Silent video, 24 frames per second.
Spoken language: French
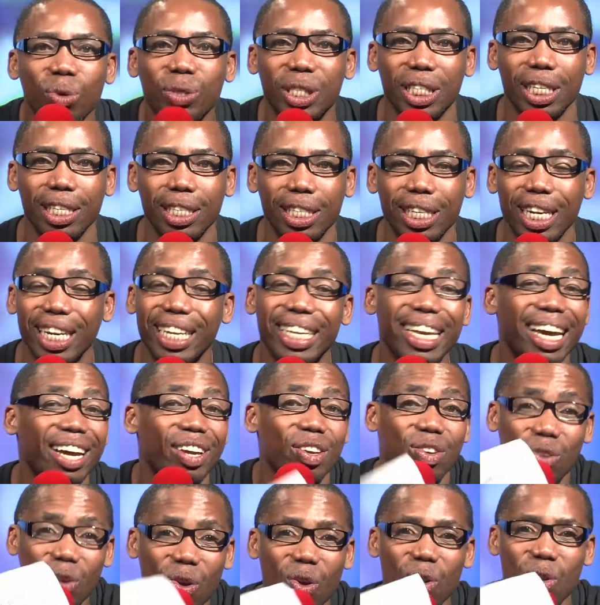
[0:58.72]
CG. Il n'y a
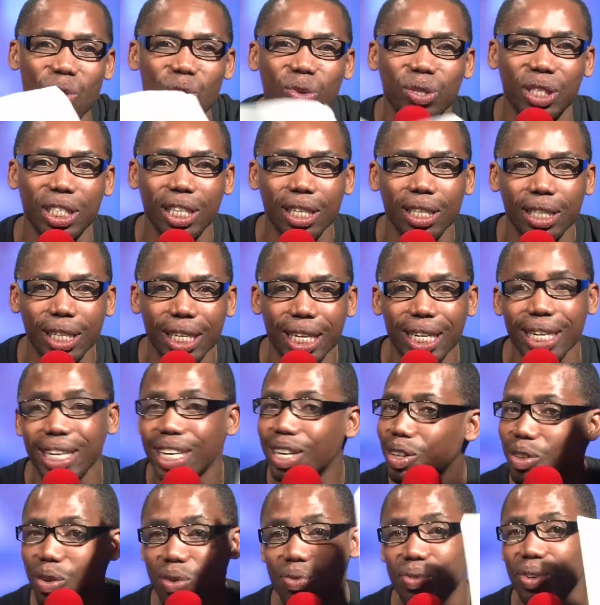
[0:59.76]
que le CG
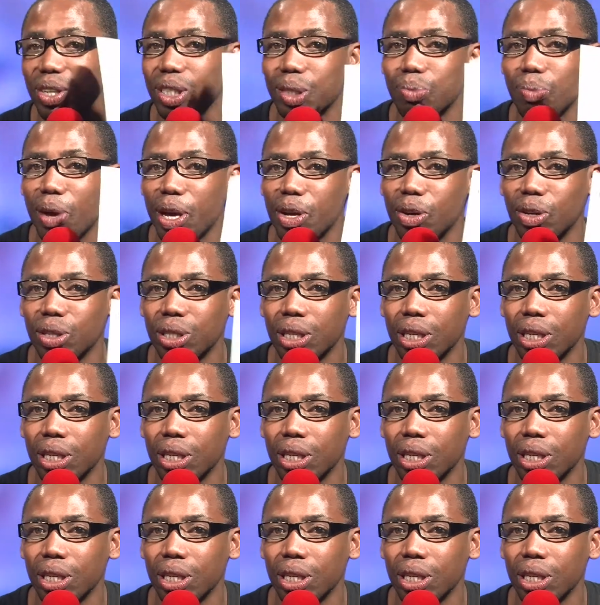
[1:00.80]
dans France Mayotte.